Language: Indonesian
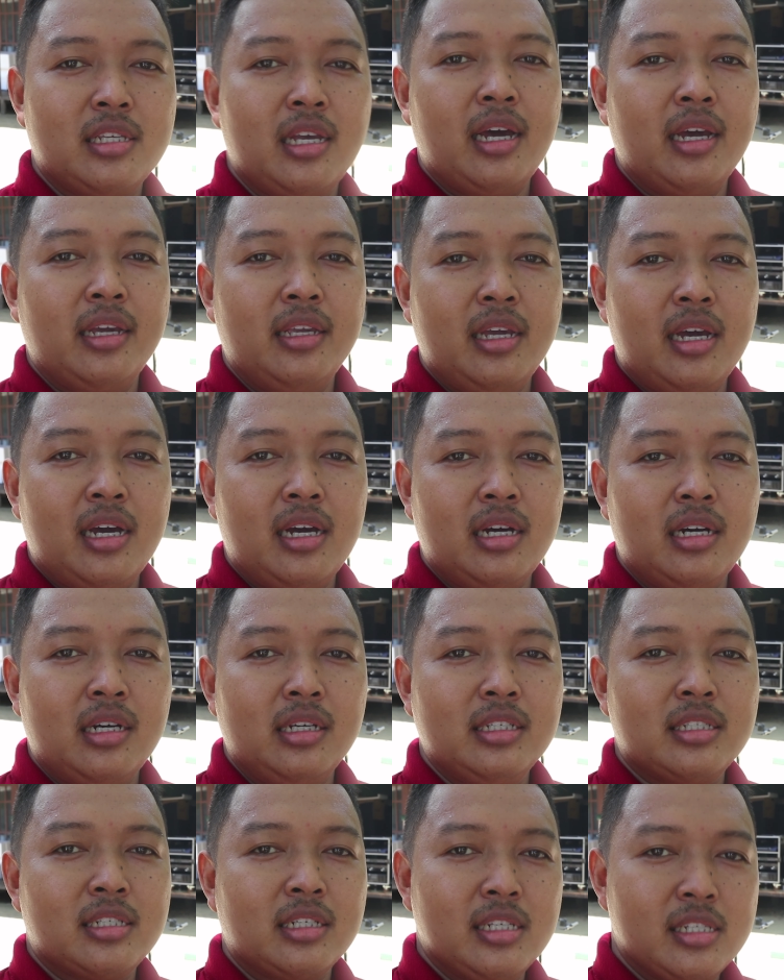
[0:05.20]
saya
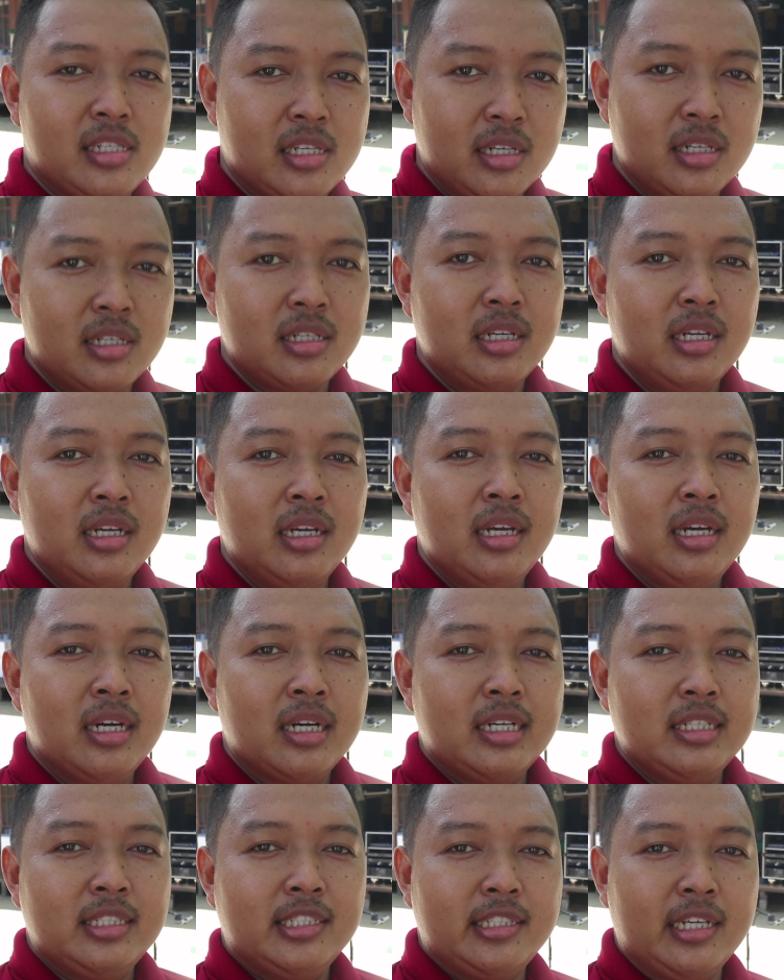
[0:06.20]
iseng-iseng
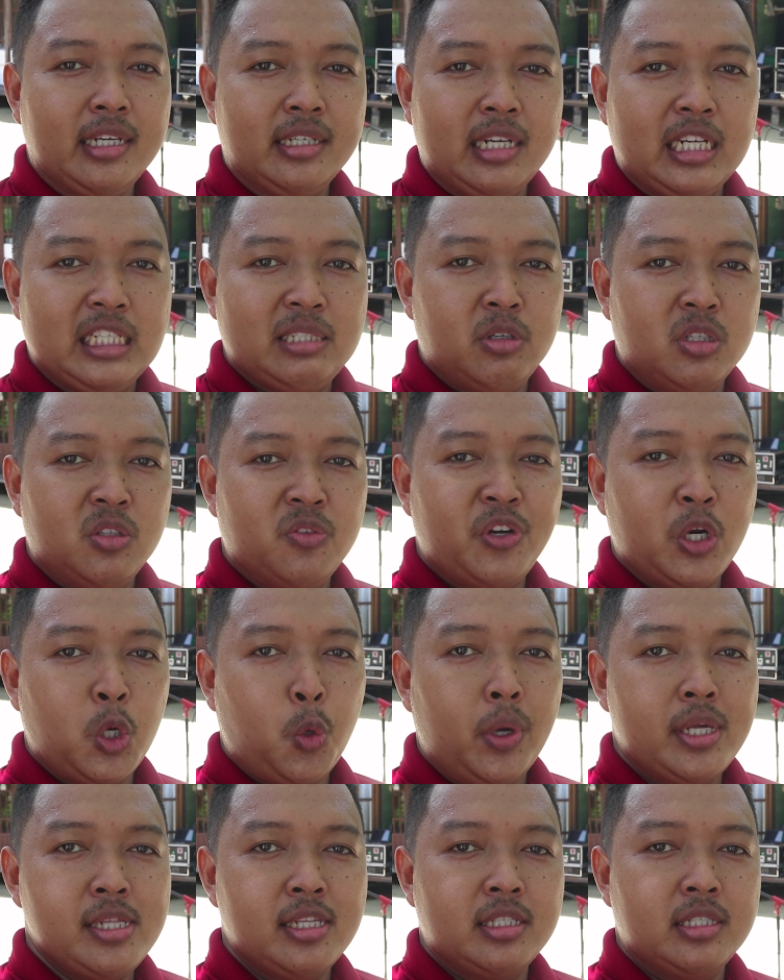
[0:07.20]
ngecek respon
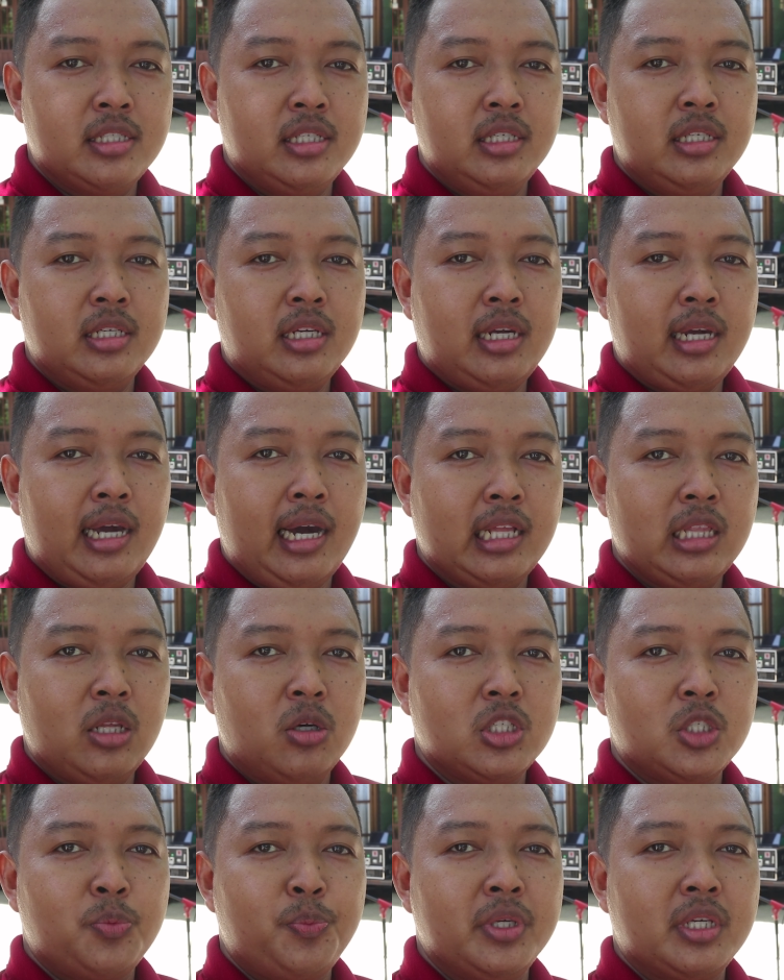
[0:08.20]
frekuensi
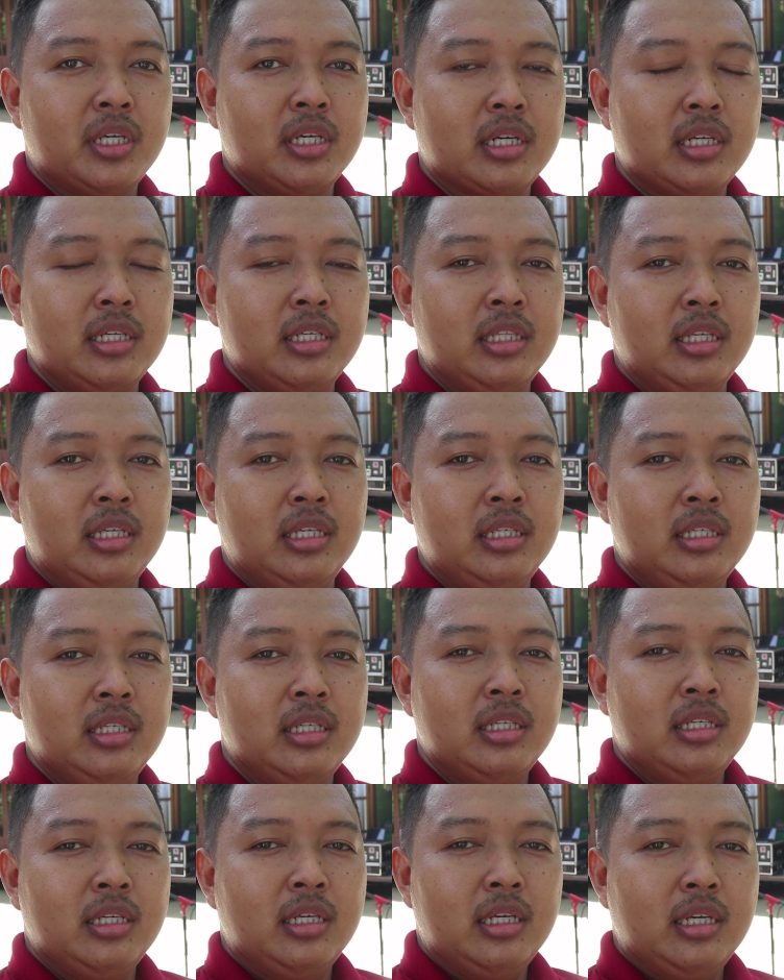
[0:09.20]
kalau speaker ini.
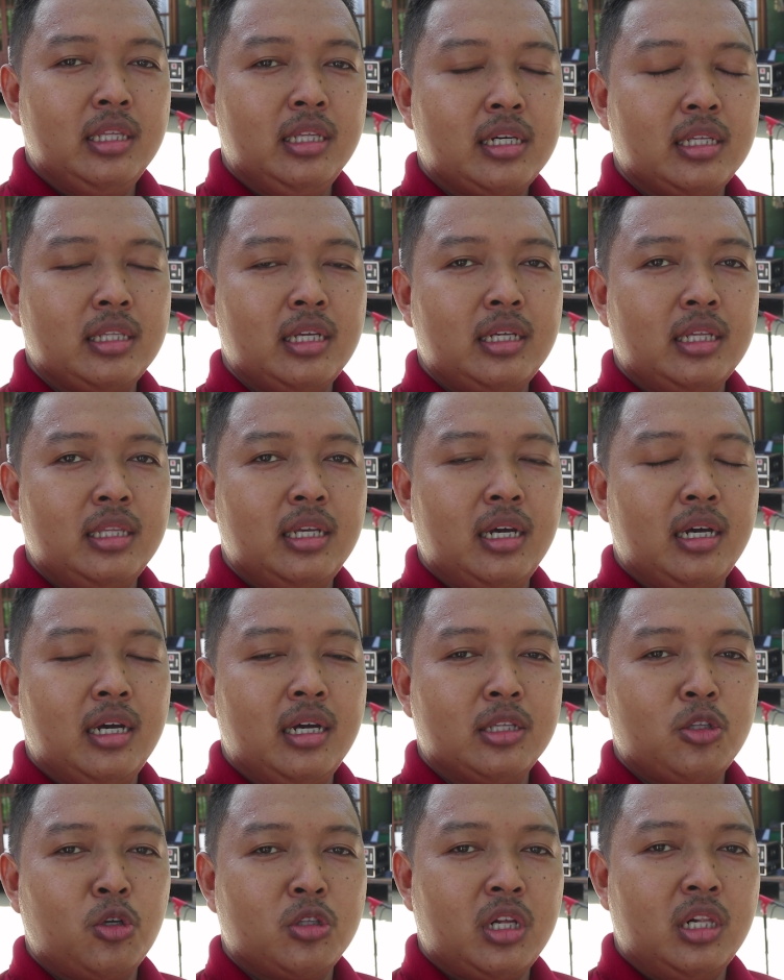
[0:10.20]
Ini kan
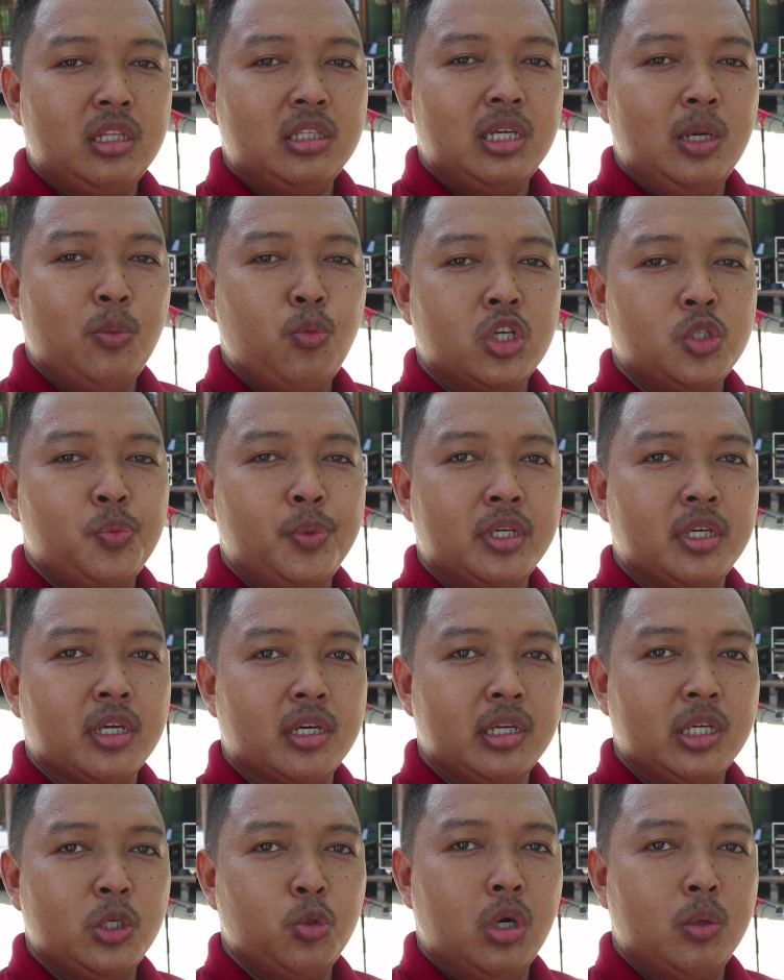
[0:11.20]
ada totalnya 3 buah speaker
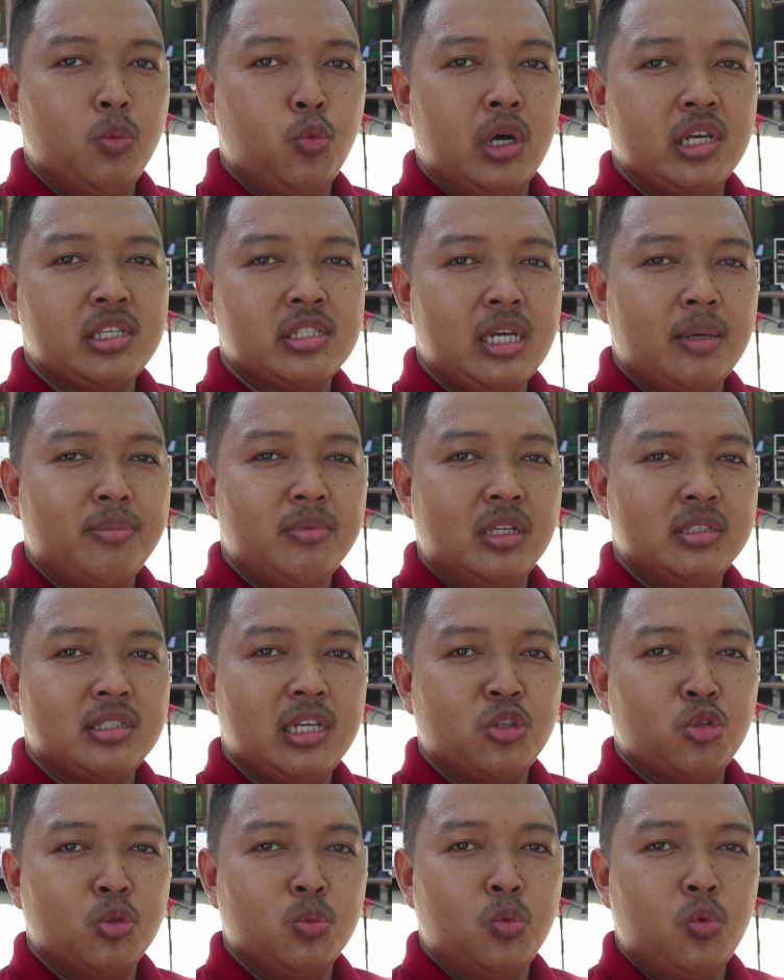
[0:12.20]
ya, dua buah sub dan
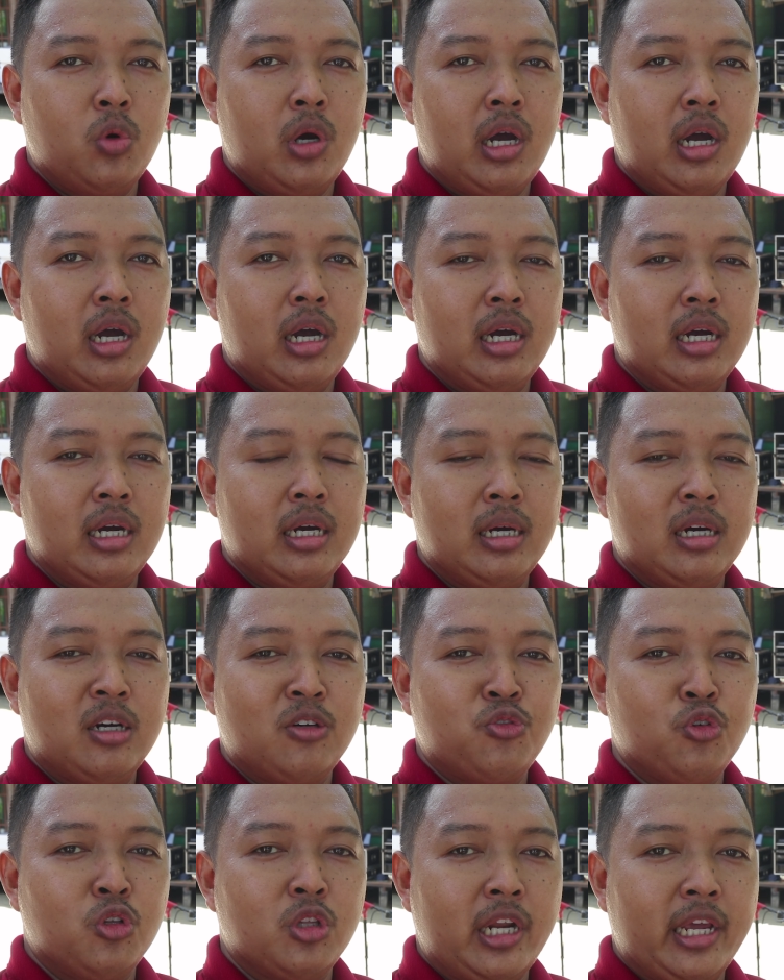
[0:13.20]
satu buah uh,
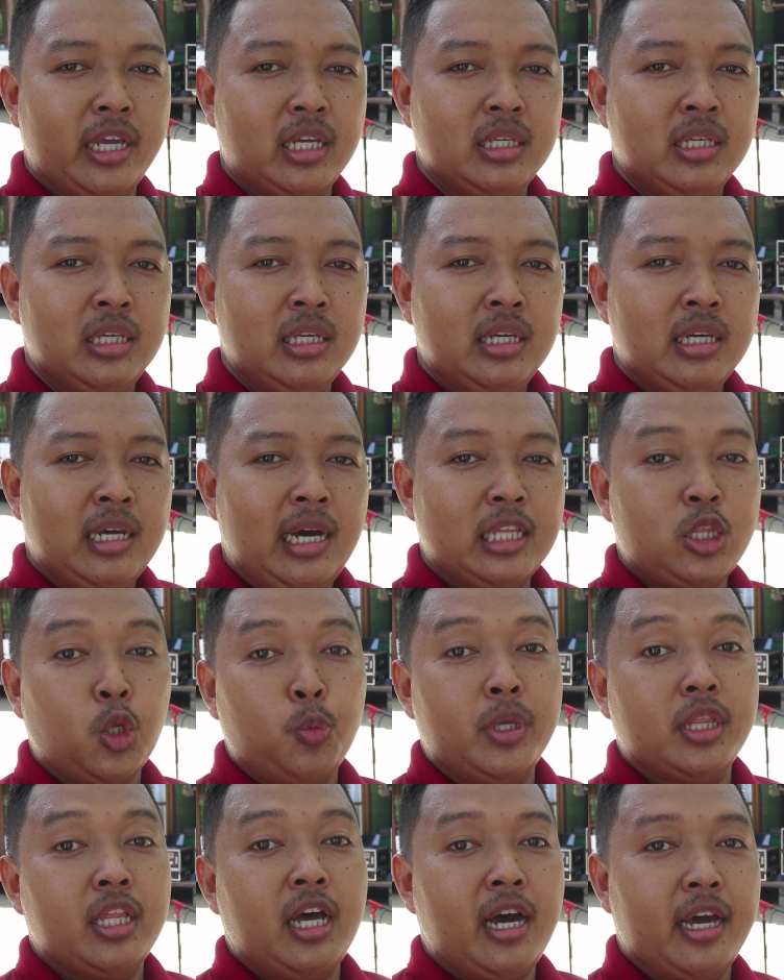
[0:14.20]
full range atau
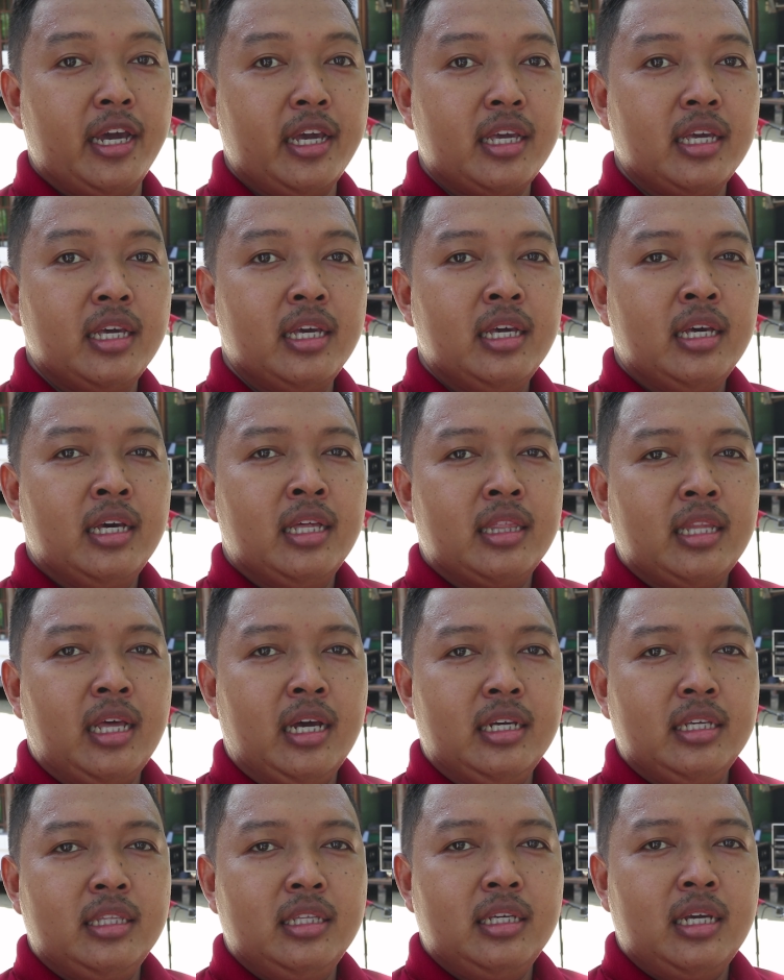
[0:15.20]
mid high. Nah,
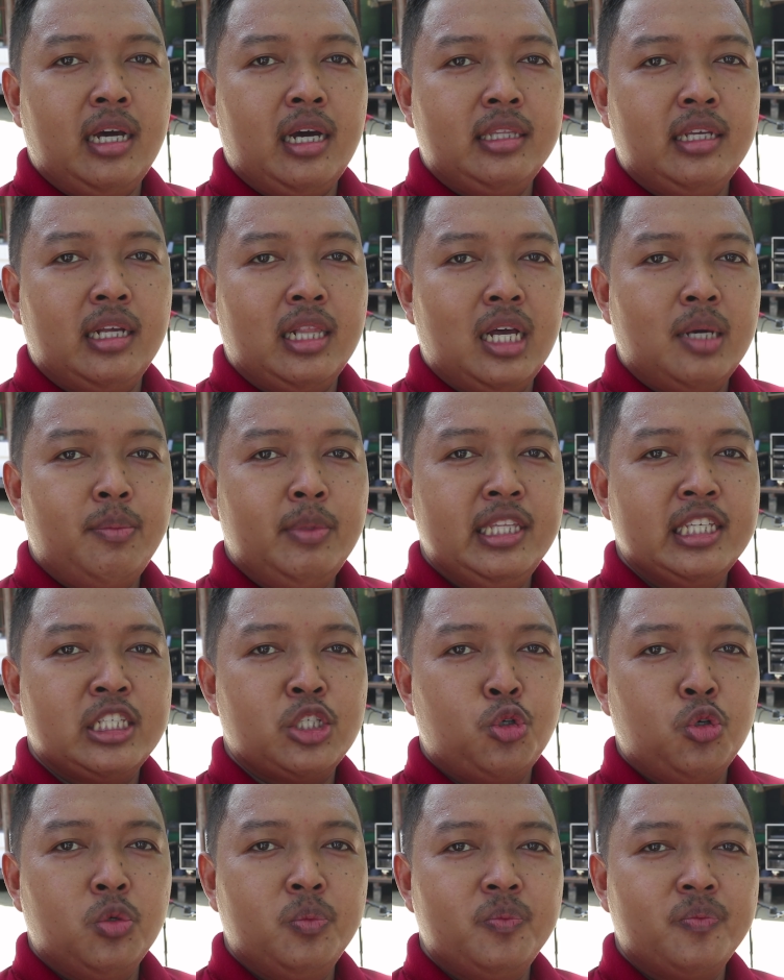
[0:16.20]
ini adalah mini
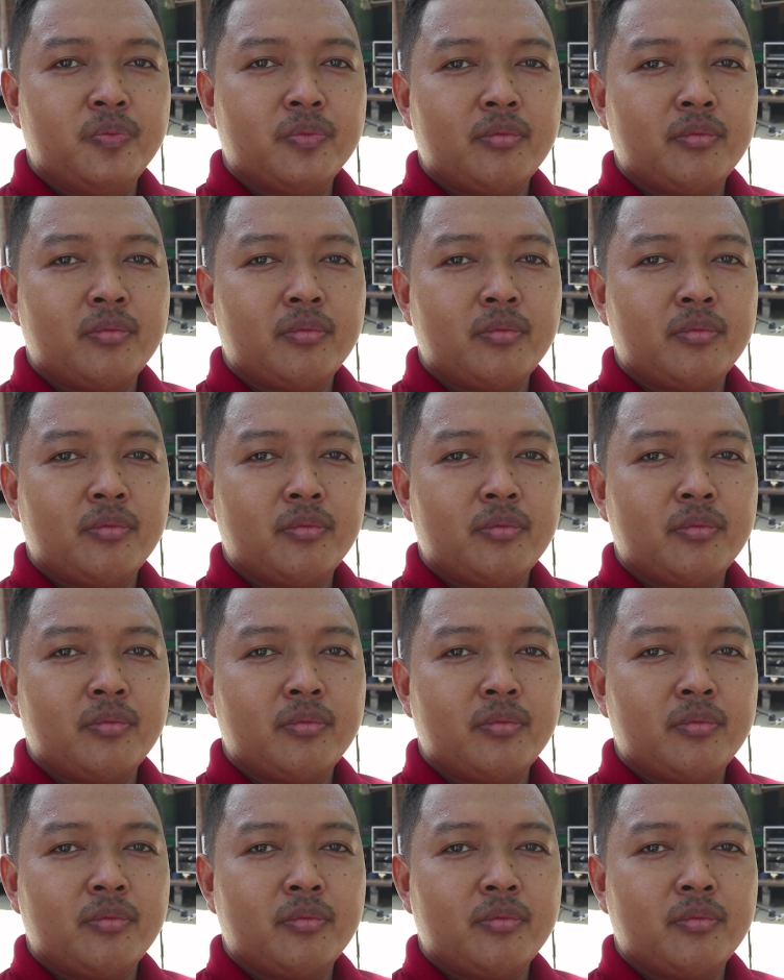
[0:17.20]
scoop.